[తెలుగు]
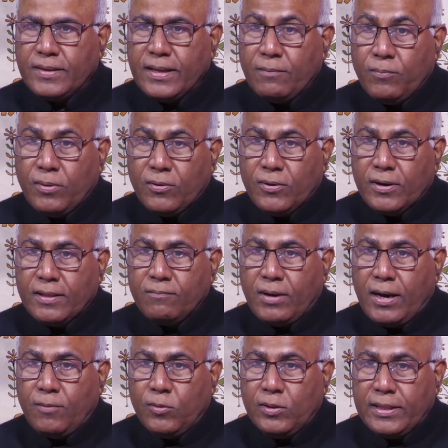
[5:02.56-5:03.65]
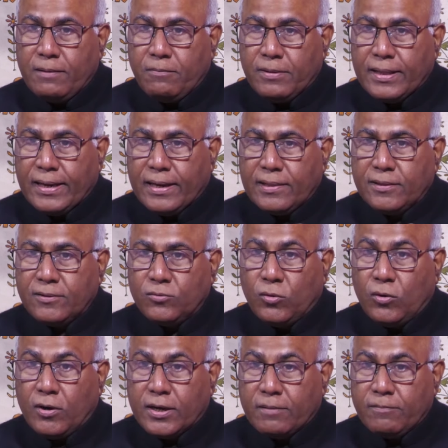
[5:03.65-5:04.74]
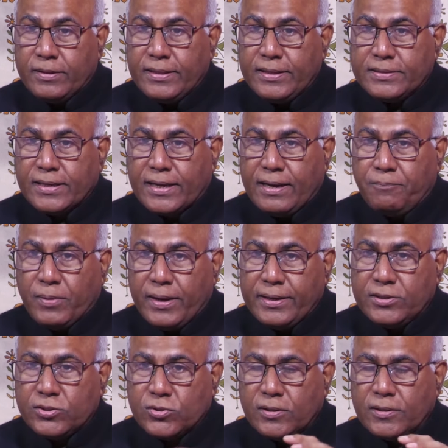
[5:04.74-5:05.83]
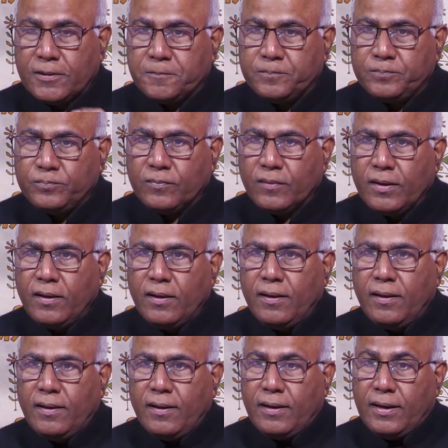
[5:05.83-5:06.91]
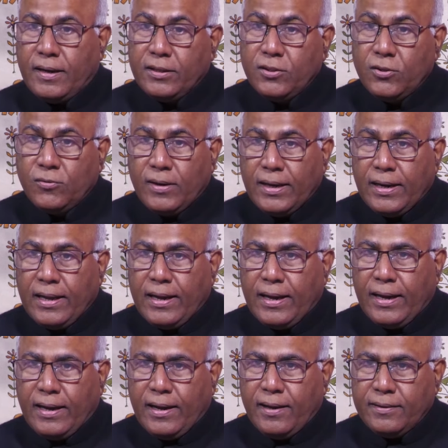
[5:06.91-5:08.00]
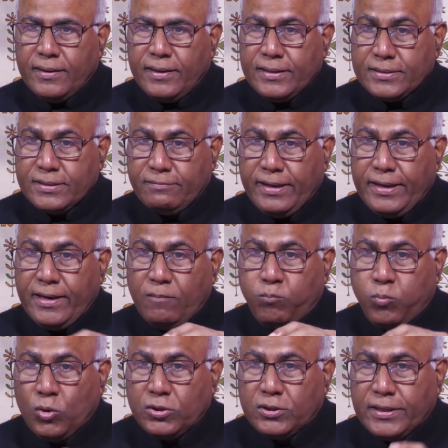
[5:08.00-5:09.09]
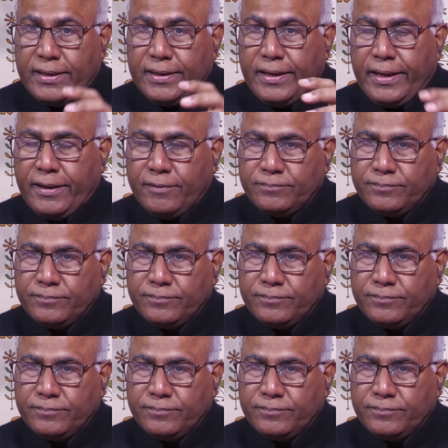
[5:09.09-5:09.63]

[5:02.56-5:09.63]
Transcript: దెబ్బ కూడా మామూలు దెబ్బ తగలదు ఓటమి దిశగా పయనిస్తుంది అందువల్ల నిజమైన పొత్తు అంటే